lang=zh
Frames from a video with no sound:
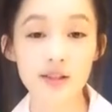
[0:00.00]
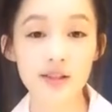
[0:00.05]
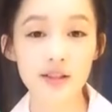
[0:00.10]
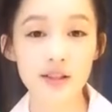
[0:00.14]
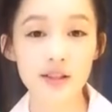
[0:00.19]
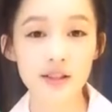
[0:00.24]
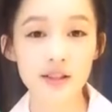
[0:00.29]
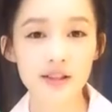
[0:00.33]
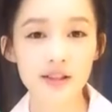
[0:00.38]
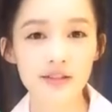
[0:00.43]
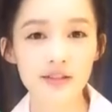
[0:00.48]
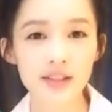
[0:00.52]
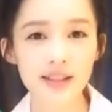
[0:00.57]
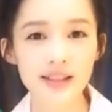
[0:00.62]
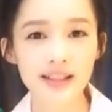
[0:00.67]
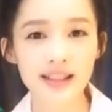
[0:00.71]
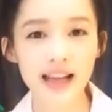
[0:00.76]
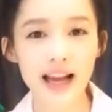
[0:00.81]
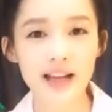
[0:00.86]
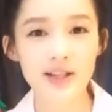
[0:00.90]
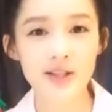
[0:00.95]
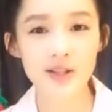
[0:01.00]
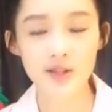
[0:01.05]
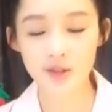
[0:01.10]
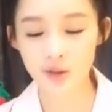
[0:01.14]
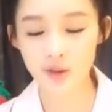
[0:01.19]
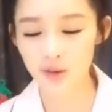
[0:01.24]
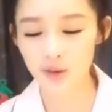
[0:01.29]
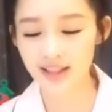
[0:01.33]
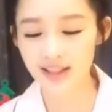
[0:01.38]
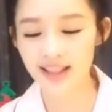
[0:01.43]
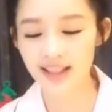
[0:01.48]
是问题还
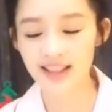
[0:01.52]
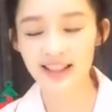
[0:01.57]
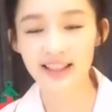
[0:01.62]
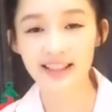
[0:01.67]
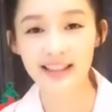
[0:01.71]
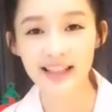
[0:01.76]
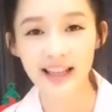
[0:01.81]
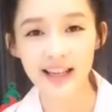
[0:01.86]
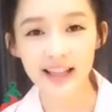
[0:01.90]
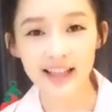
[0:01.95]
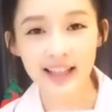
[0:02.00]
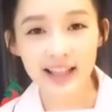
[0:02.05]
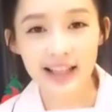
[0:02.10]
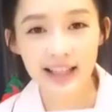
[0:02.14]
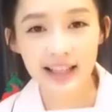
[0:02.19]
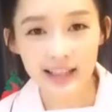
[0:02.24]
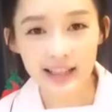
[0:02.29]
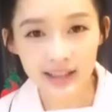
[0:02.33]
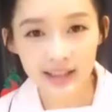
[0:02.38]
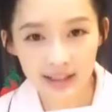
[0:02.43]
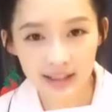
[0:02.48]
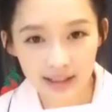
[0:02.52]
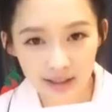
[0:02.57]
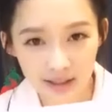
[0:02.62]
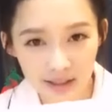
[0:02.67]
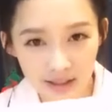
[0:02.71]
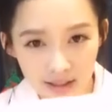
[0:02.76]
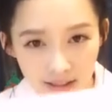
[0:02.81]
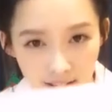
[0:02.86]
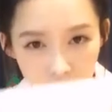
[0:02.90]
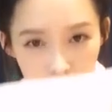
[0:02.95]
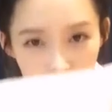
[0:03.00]
是手写的，你看
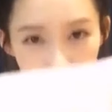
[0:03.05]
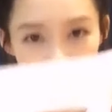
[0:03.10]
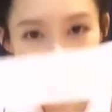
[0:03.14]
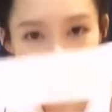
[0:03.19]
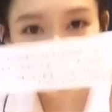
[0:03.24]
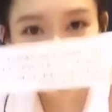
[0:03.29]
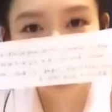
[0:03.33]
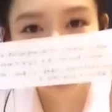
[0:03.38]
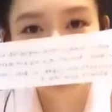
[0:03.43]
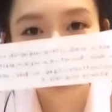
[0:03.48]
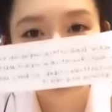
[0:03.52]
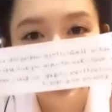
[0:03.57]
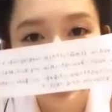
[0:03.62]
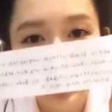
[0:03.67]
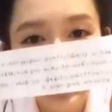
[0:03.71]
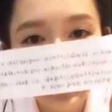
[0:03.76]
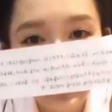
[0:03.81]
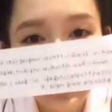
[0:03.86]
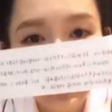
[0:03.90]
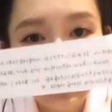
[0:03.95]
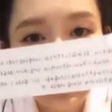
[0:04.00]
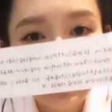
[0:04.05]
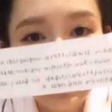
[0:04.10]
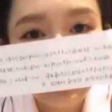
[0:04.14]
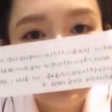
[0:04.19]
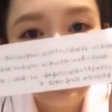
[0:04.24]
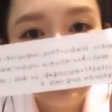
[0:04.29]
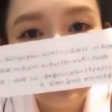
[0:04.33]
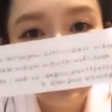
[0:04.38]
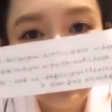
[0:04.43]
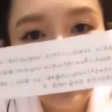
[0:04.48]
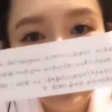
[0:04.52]
看不清楚这个，
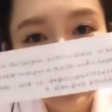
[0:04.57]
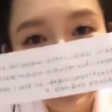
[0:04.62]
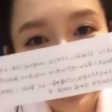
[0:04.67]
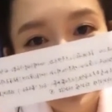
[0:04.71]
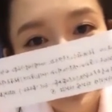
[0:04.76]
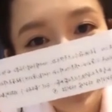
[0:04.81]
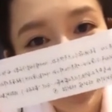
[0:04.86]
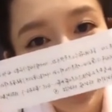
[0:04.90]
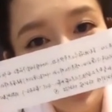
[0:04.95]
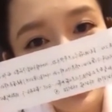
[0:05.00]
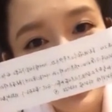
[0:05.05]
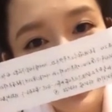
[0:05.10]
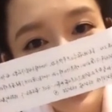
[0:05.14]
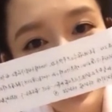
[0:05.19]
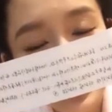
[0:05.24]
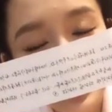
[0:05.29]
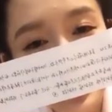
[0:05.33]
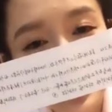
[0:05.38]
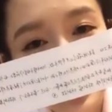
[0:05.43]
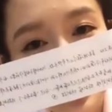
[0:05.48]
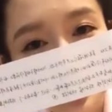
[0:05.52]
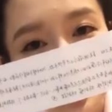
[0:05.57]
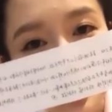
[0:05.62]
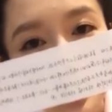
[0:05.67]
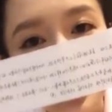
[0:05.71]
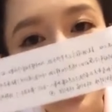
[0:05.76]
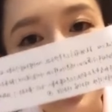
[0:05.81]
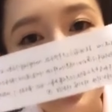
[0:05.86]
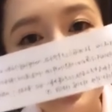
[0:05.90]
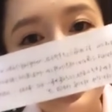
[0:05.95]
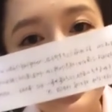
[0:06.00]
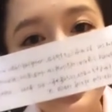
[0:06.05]
而且这个
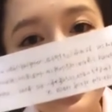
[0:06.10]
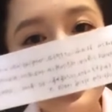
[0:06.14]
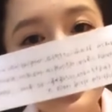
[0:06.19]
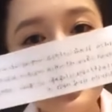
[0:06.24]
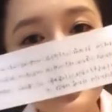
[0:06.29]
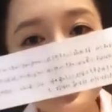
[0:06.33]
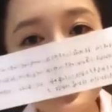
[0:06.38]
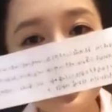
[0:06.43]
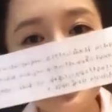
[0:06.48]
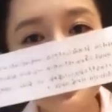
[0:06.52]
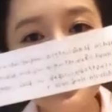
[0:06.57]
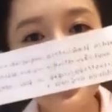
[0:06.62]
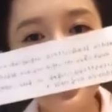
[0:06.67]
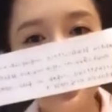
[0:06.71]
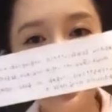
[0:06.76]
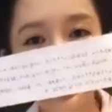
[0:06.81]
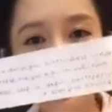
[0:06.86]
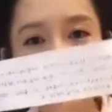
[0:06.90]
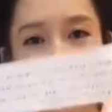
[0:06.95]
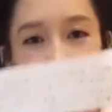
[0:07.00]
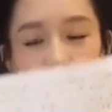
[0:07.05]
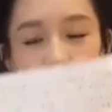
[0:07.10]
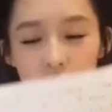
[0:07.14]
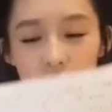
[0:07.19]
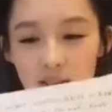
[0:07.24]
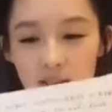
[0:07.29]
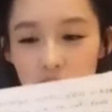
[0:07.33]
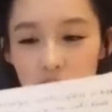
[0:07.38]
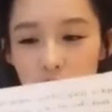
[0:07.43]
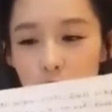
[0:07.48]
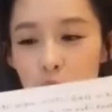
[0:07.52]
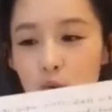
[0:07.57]
那个什么
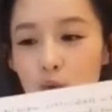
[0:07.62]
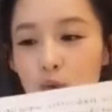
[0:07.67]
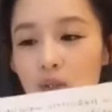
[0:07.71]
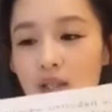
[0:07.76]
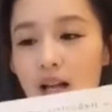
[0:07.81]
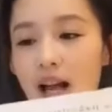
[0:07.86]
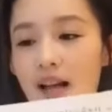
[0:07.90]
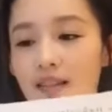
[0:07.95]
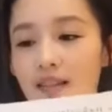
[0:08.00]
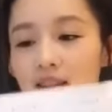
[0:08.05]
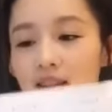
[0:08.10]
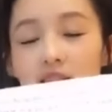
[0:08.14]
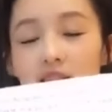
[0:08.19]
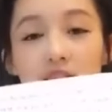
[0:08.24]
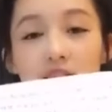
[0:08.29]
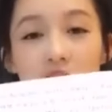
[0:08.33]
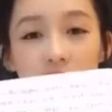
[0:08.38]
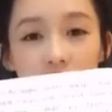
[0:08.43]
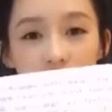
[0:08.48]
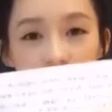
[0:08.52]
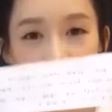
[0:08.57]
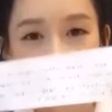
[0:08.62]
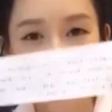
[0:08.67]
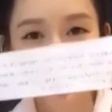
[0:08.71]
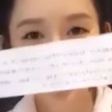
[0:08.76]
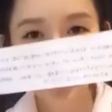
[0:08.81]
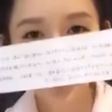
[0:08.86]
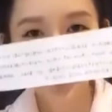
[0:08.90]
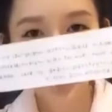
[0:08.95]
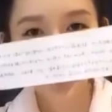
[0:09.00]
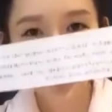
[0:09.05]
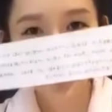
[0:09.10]
巨长的这张
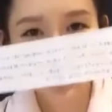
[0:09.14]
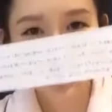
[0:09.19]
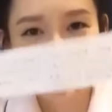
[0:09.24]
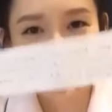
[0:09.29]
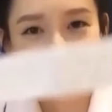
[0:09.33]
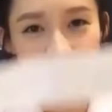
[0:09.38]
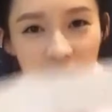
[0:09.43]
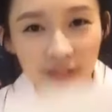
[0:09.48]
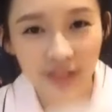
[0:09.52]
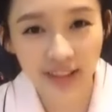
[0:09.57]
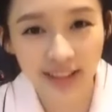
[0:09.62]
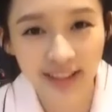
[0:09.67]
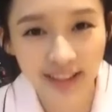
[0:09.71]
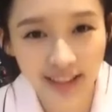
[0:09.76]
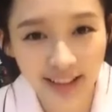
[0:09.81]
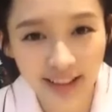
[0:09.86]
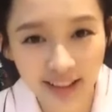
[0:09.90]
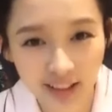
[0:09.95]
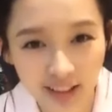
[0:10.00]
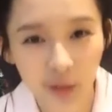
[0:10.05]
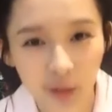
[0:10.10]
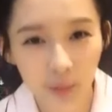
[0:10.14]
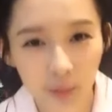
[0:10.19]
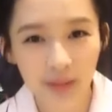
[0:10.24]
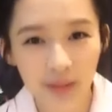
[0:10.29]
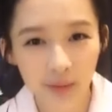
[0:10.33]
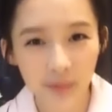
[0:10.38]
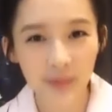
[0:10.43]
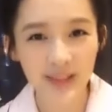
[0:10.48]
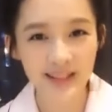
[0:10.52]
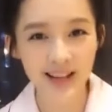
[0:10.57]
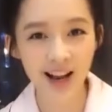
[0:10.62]
纸，就说明这个问题特
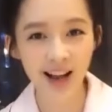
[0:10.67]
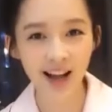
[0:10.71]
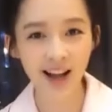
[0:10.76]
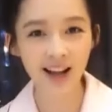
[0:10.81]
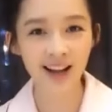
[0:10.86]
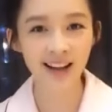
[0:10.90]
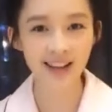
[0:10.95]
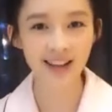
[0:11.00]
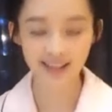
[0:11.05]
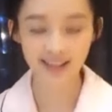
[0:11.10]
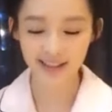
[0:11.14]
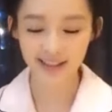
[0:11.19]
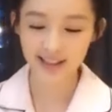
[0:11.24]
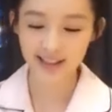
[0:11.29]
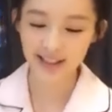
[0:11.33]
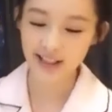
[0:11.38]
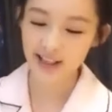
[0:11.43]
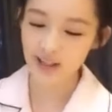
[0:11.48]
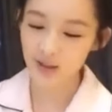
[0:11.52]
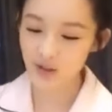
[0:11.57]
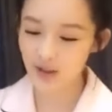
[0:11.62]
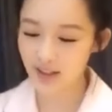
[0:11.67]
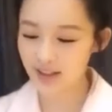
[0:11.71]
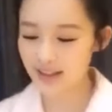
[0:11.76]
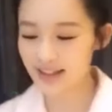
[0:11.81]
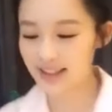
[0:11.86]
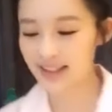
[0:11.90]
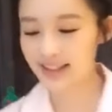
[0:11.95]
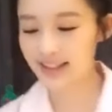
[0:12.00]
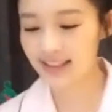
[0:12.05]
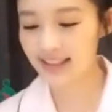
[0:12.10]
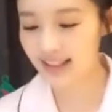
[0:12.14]
别特别长。我
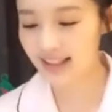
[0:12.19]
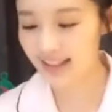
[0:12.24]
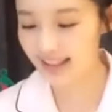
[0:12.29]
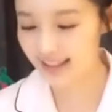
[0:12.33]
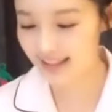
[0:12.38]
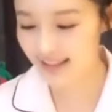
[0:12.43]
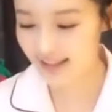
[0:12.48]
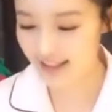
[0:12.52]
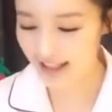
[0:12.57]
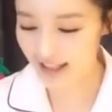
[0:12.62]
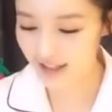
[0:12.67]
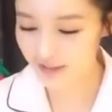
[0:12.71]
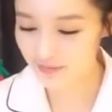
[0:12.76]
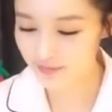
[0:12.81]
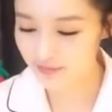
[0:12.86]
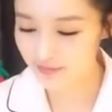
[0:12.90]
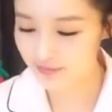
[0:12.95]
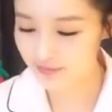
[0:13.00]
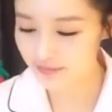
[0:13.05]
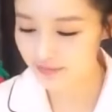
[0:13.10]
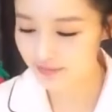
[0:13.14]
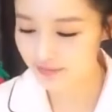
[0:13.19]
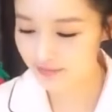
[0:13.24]
要先念一下。